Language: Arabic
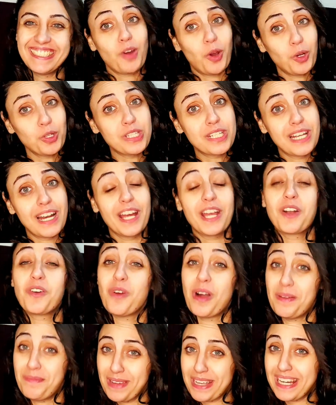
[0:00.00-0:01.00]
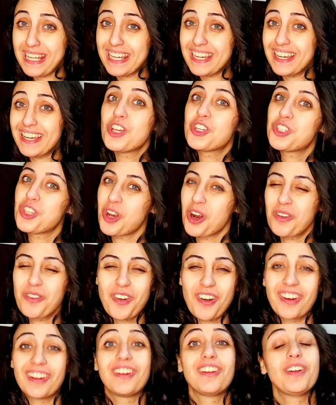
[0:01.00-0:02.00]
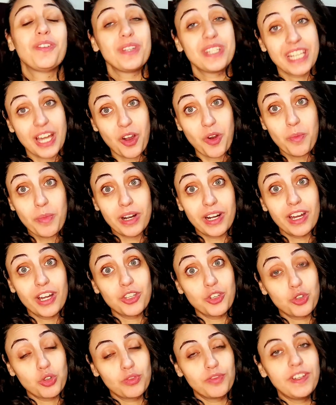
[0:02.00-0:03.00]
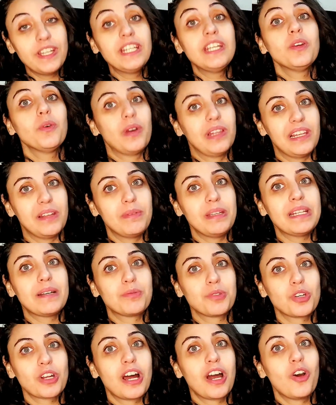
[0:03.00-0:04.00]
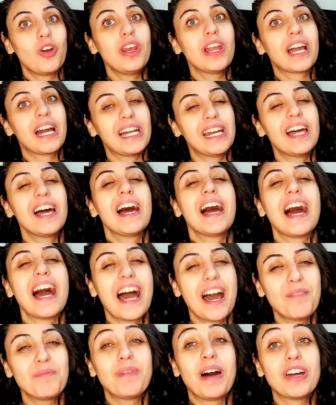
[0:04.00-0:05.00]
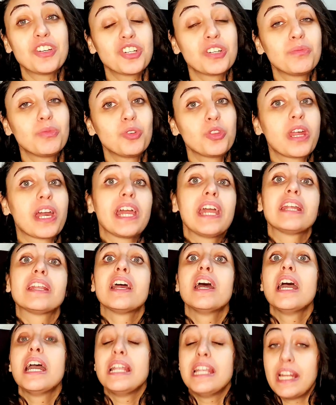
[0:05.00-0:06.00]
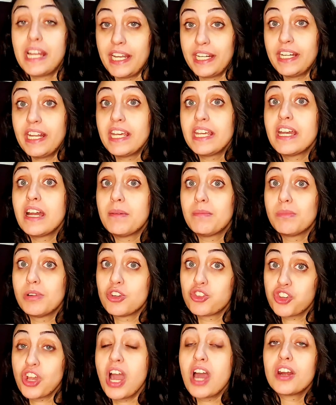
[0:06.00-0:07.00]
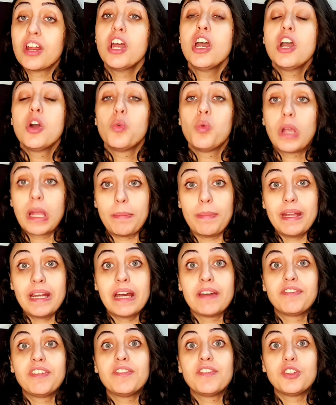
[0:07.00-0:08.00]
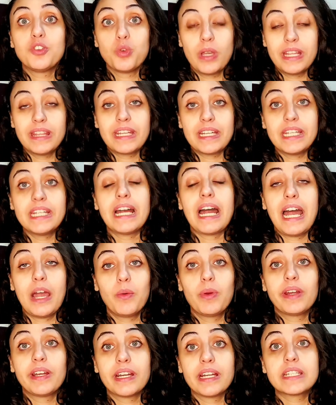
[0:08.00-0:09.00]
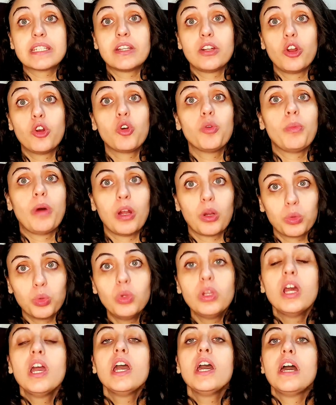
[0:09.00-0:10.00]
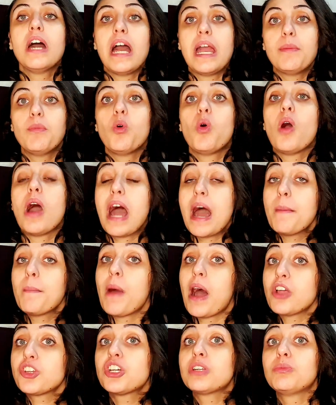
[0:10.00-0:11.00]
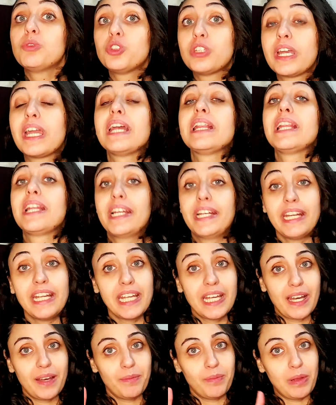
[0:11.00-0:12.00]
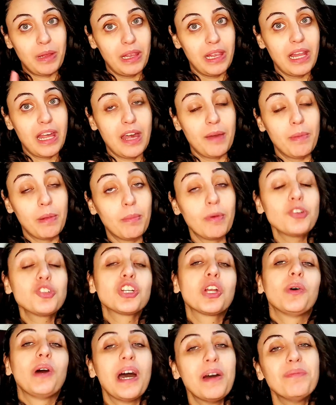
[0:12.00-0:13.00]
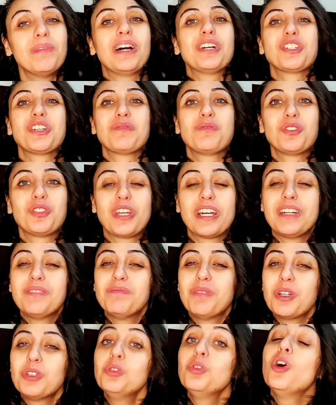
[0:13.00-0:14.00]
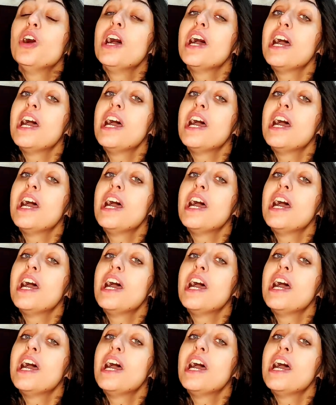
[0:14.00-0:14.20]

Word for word: فحطي لايك واعملي اشتراك في القناه لو انت اول مره تشوفيني يلا بينا بسرعه اقولك على اهم 10 منتجات للعنايه بالشعر وكمان في فيديوهين تانيين هحاول ان انزله لكم على طول هيبقوا اهم 10 منتجات للعنايه بالبشره واهم 10 منتجات برضو